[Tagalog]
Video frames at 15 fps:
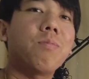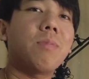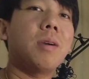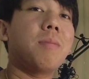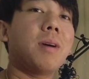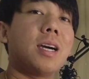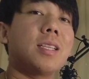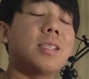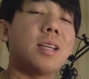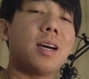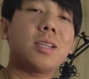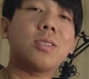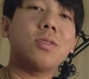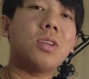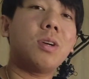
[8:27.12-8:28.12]
May mga
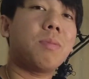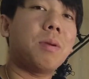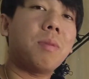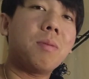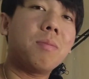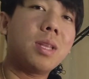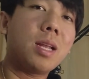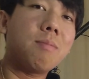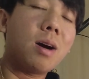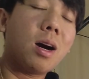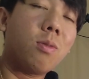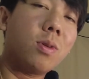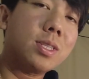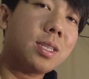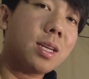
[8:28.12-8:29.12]
deduction niya, may mga
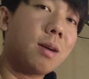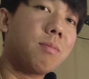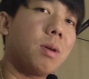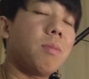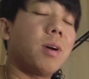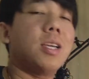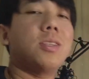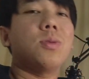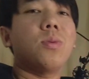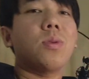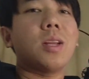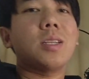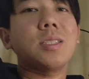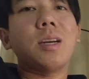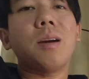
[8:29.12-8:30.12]
binabawas siya, may mga
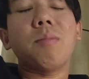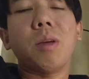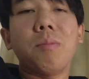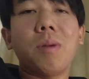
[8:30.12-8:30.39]
insurance siya, may